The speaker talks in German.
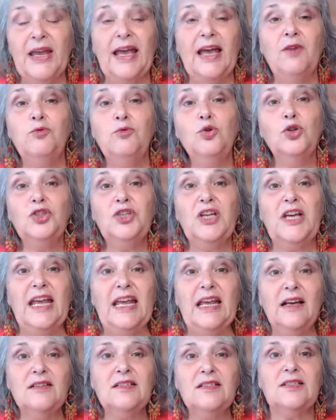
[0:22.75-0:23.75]
Er wurde
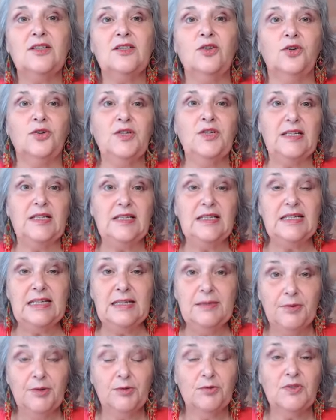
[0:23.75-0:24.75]
erst
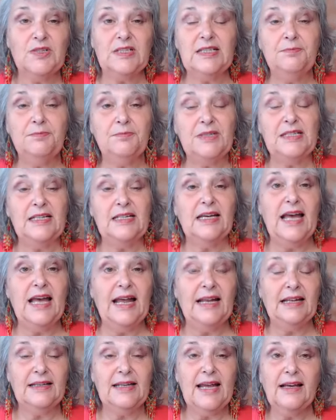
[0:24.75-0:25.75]
1977
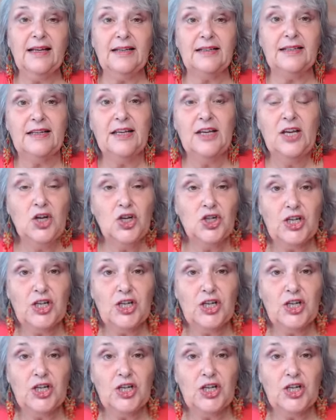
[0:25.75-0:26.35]
entdeckt,